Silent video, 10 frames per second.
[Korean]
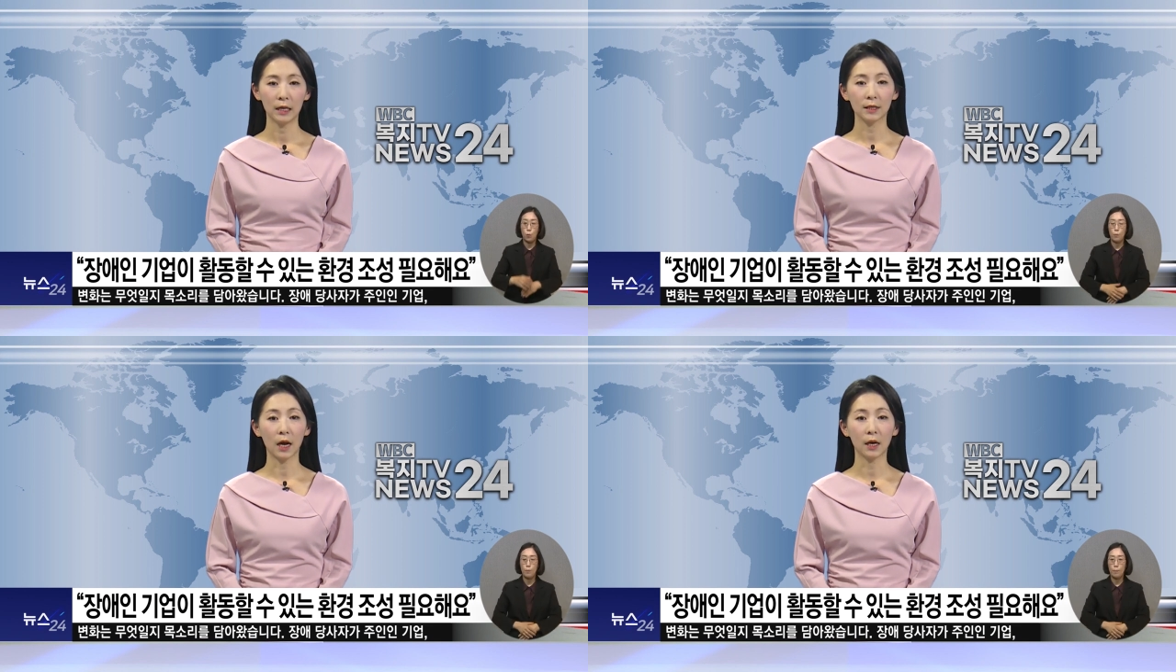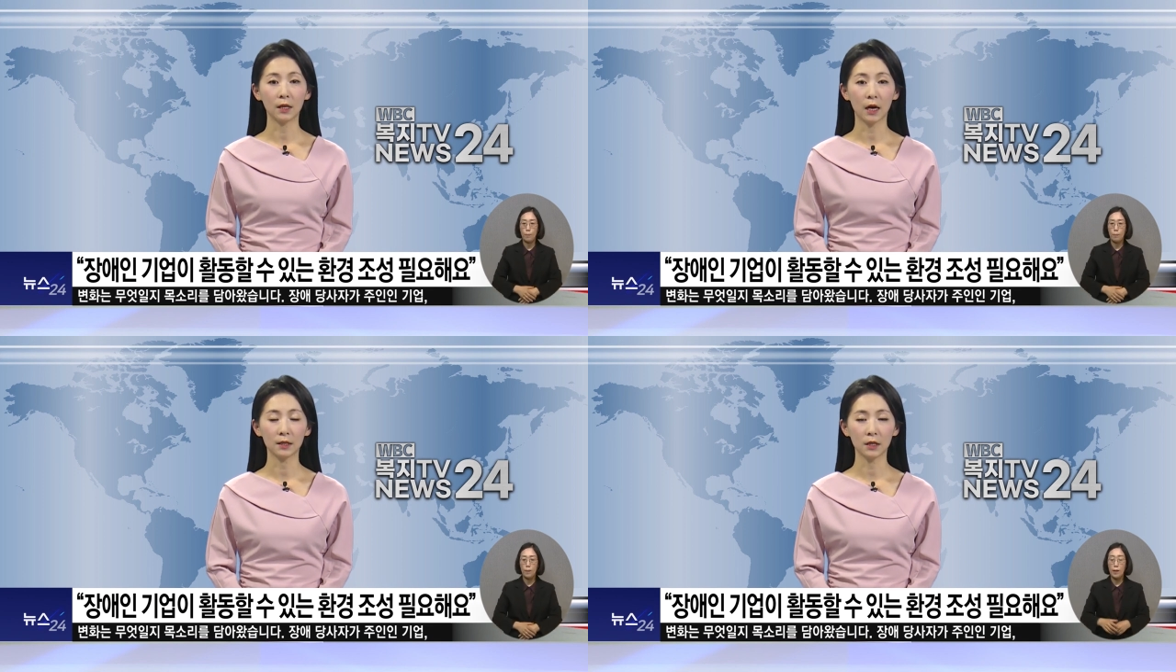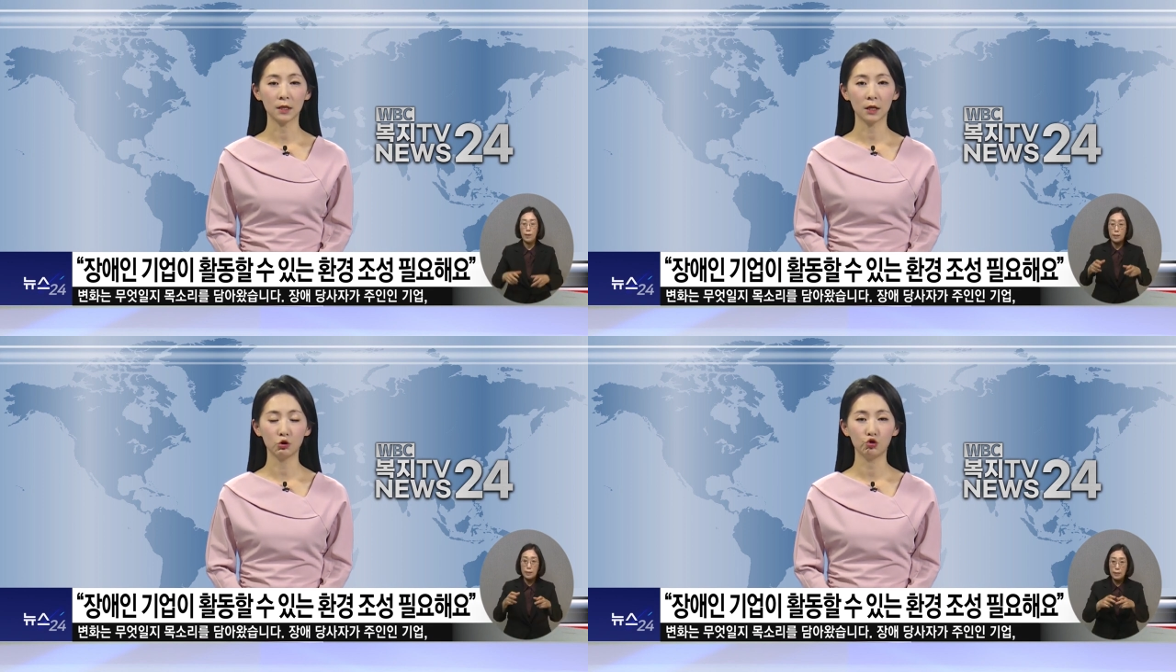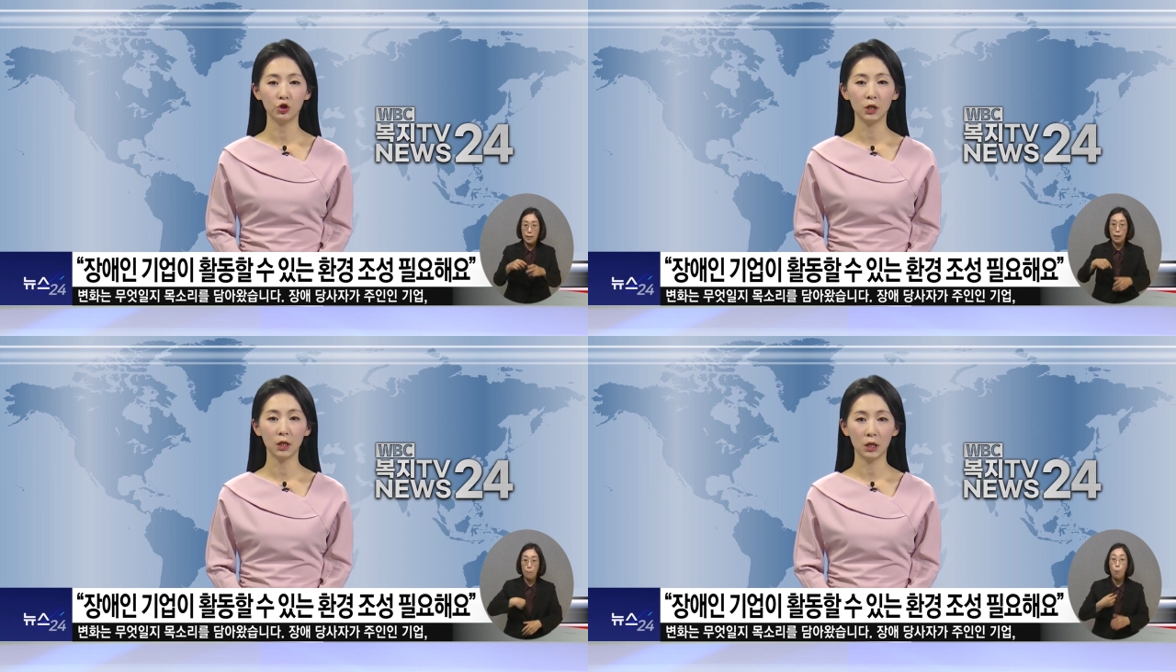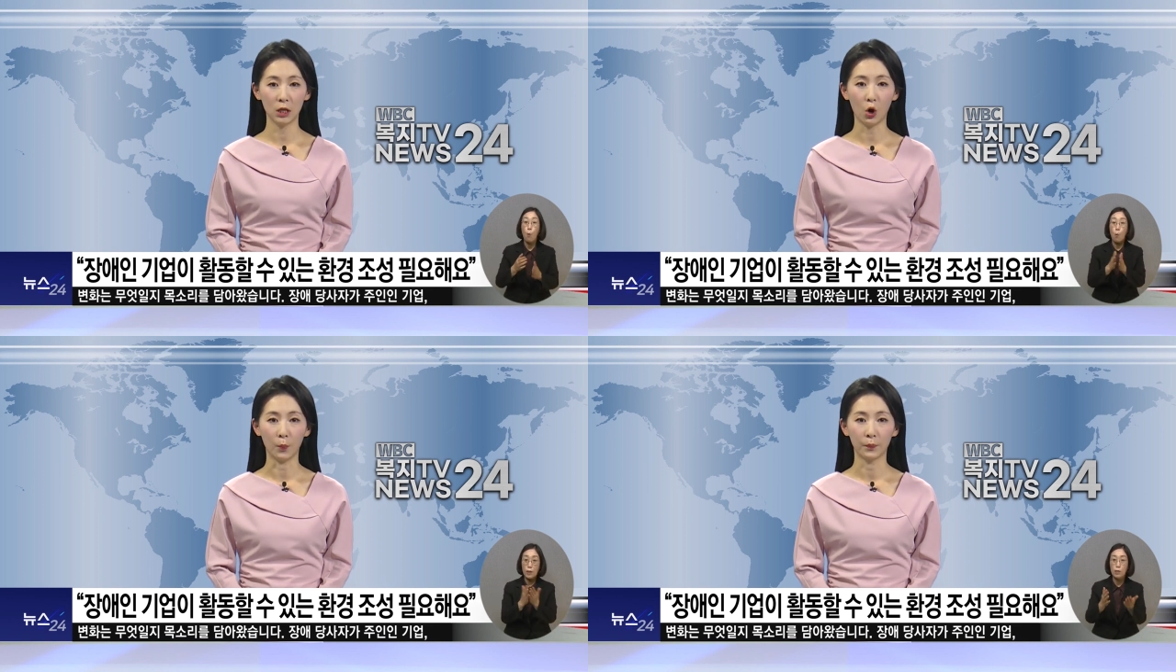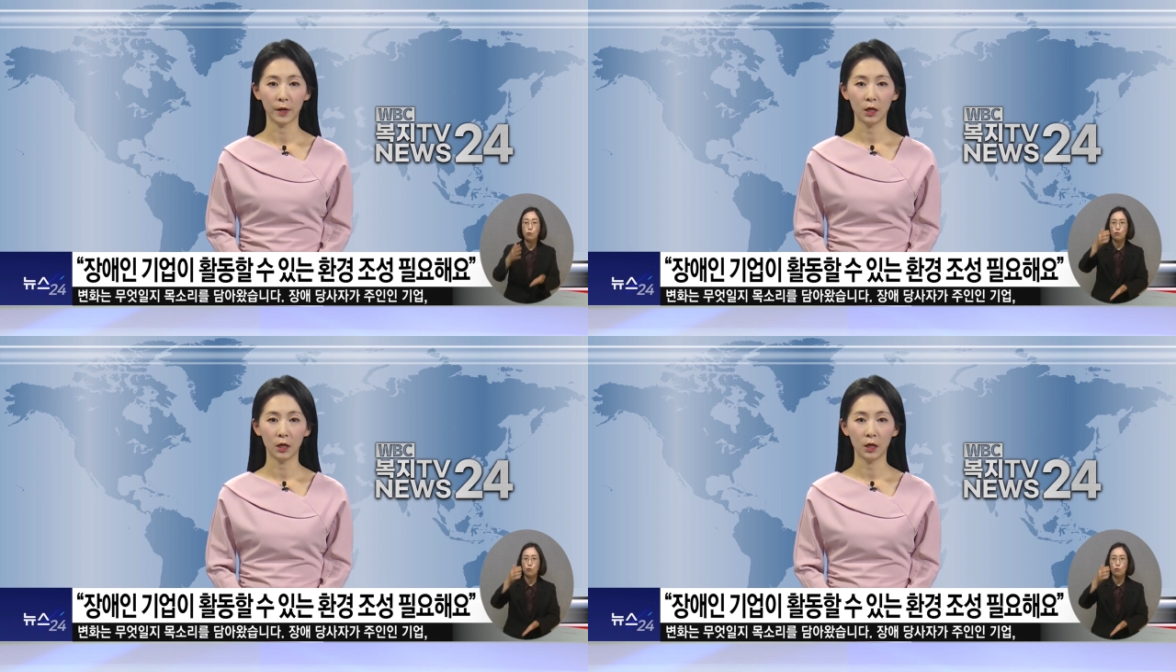장애 당사자가 주인인 기업,